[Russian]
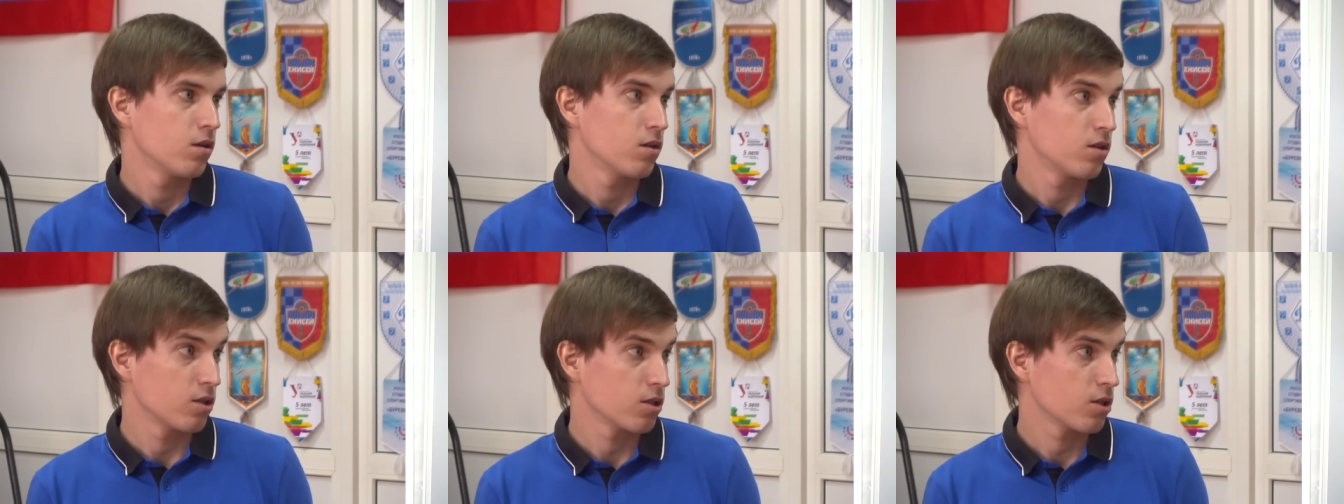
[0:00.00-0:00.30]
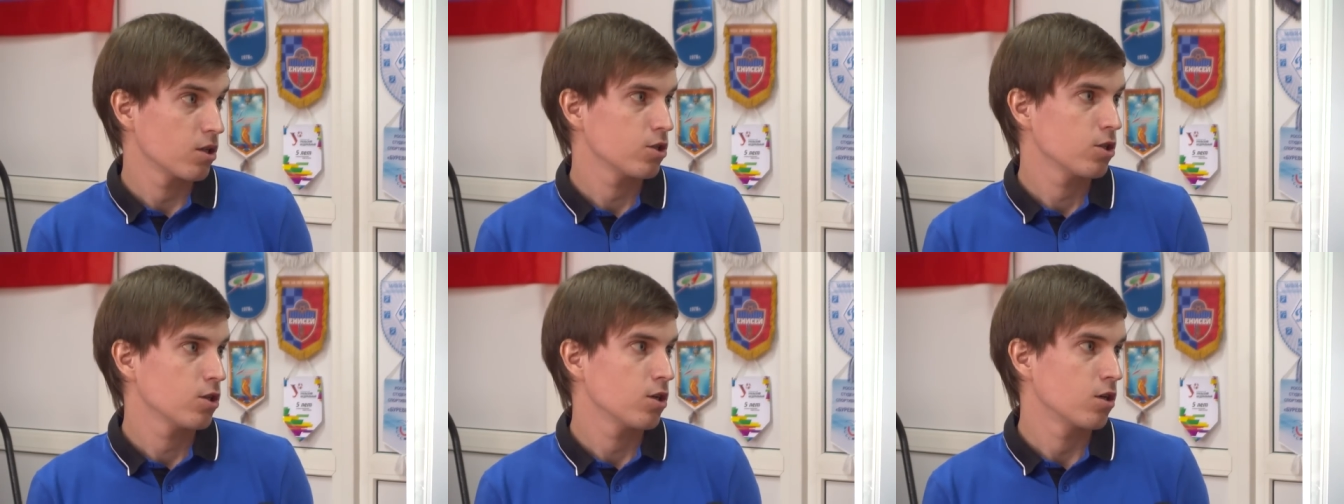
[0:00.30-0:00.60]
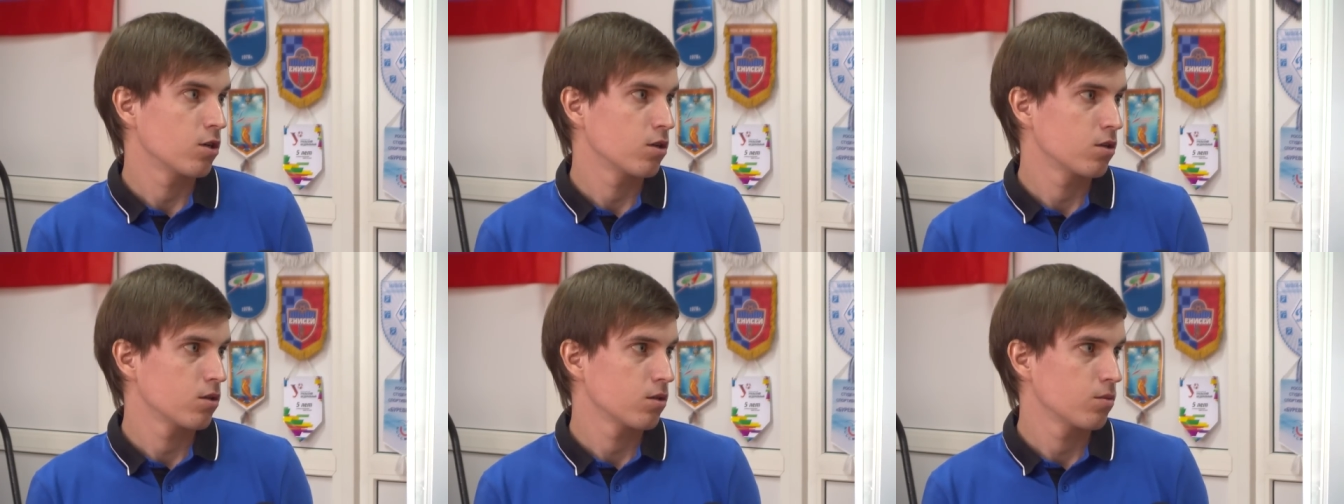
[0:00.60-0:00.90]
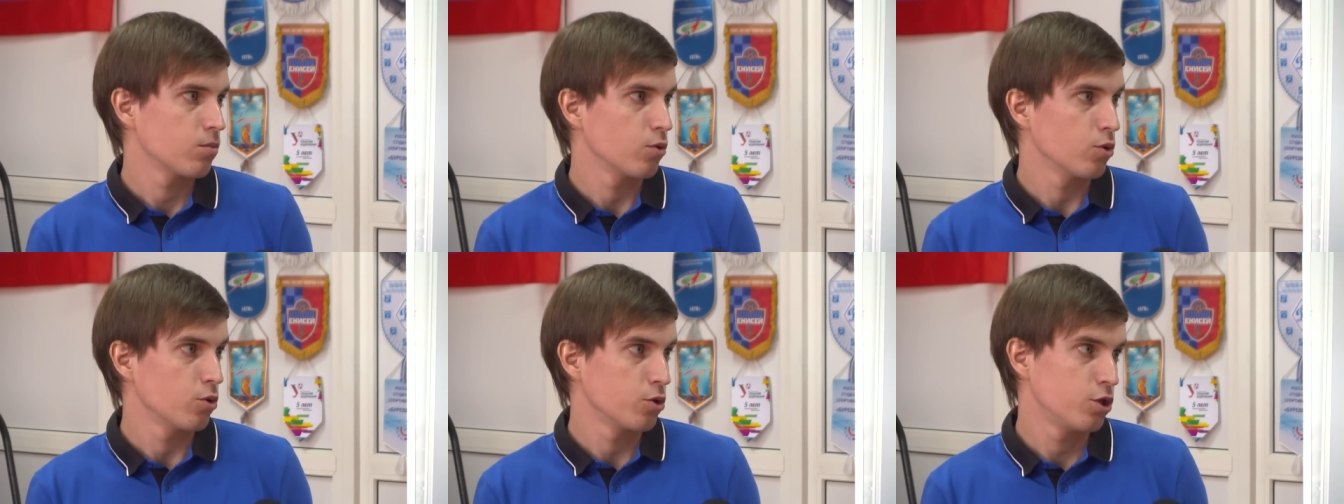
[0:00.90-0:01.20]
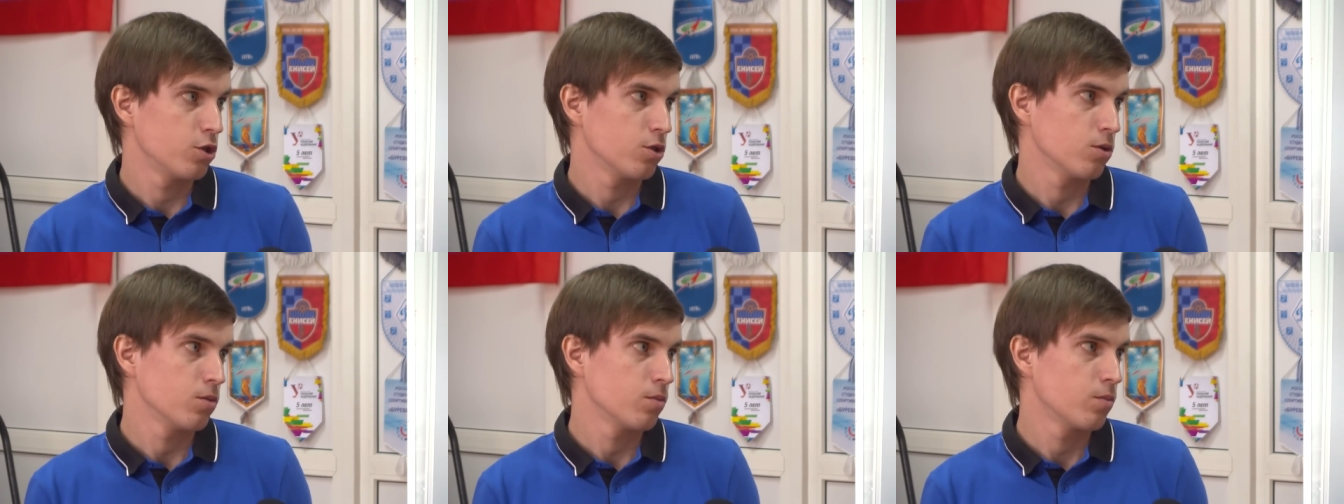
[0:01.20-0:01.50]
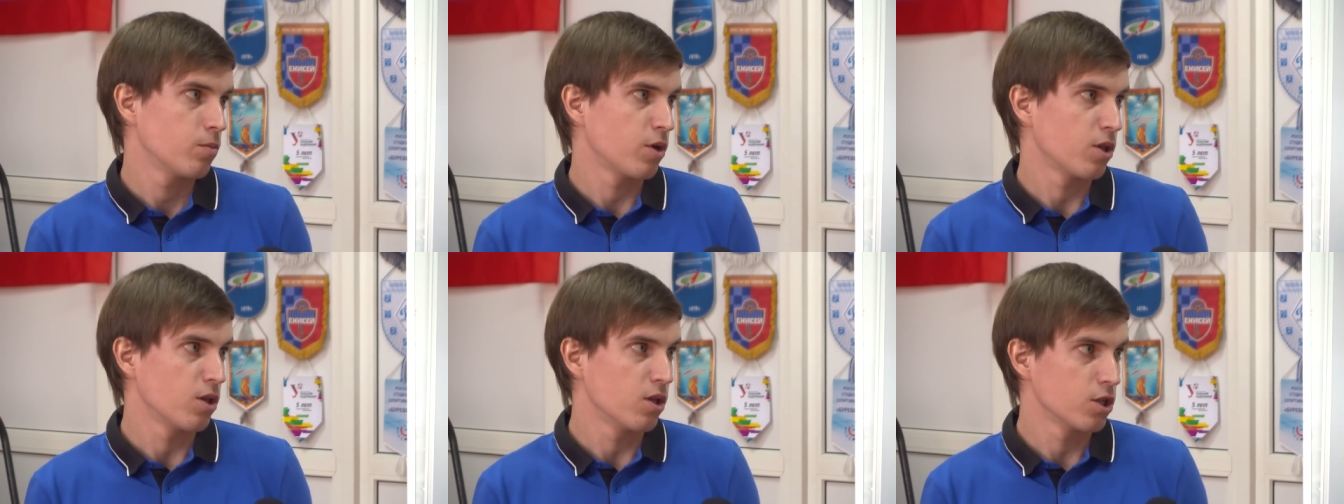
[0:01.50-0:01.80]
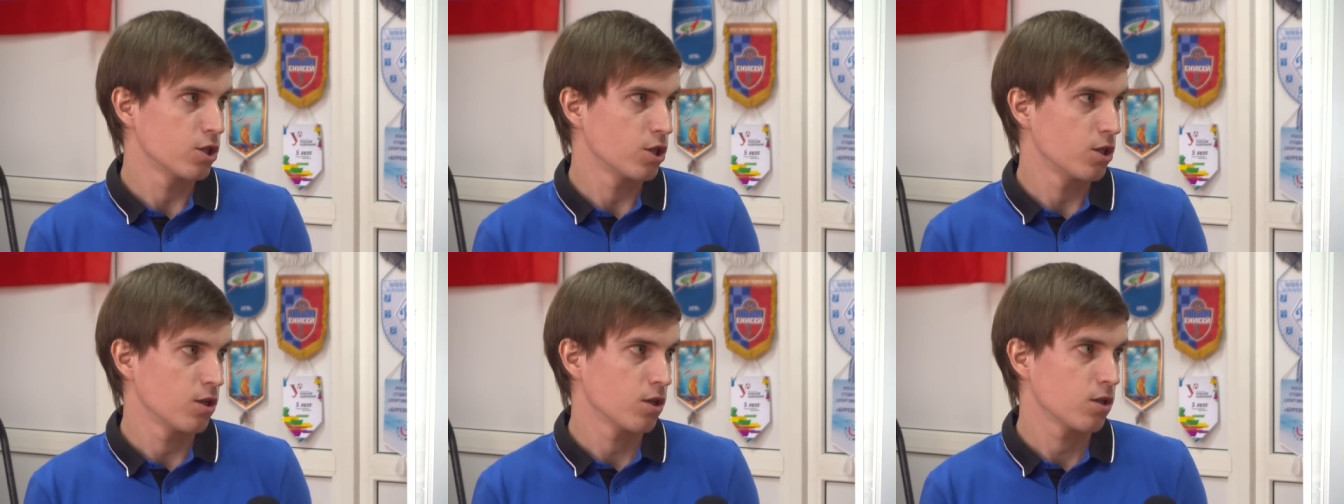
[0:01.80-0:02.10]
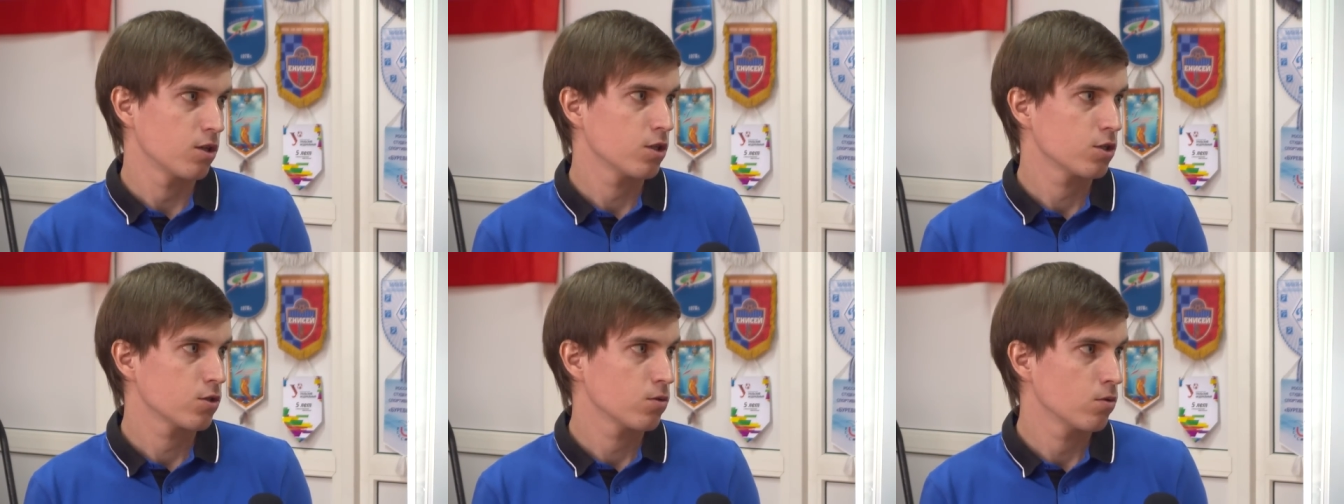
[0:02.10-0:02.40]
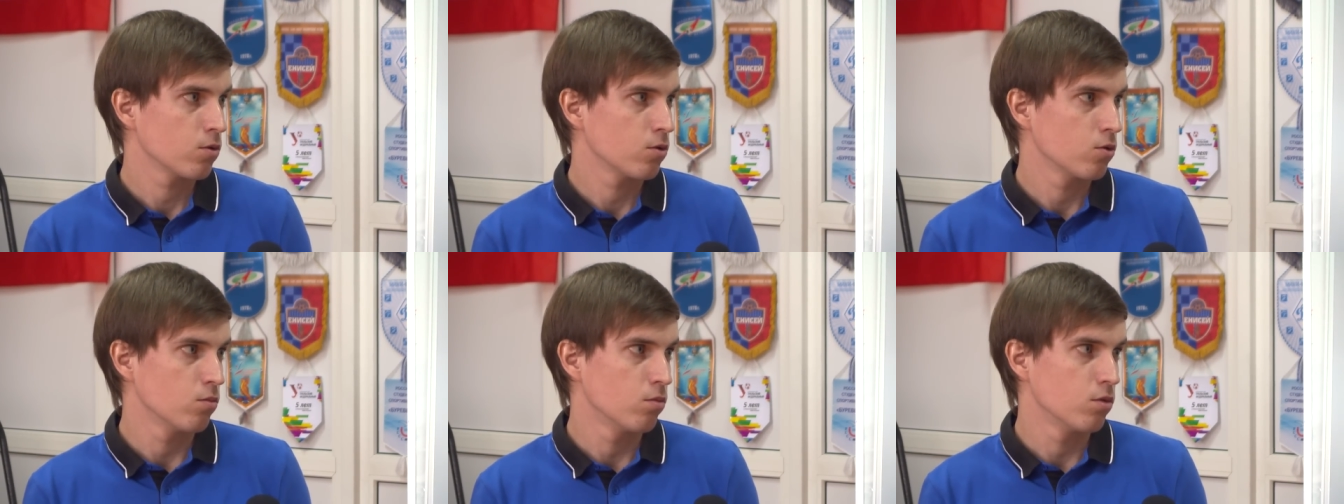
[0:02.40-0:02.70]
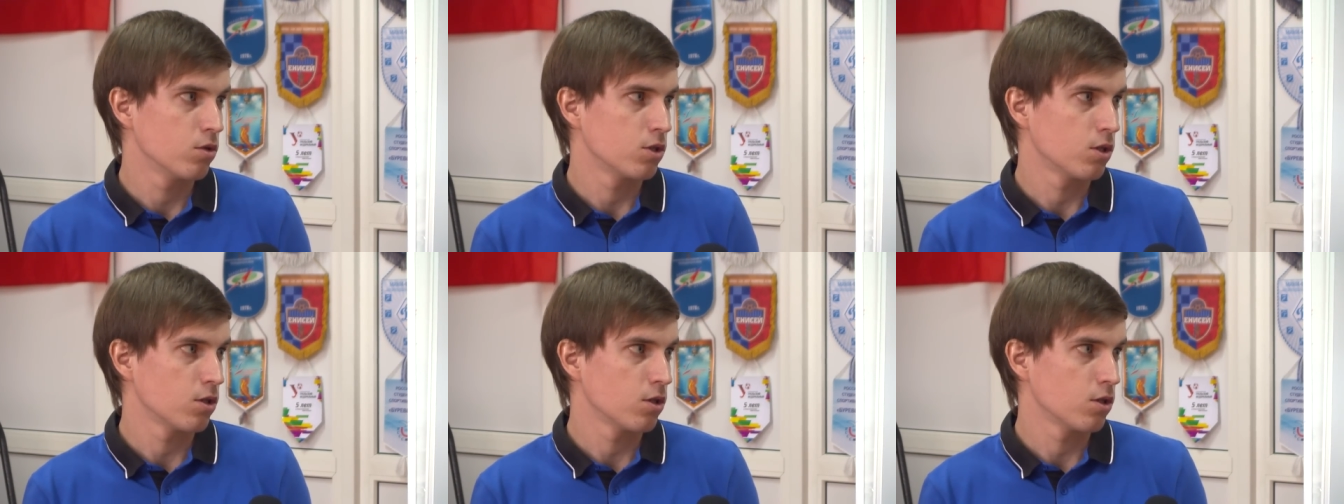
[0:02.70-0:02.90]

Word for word: Расскажи, как получил предложение от нашего клуба,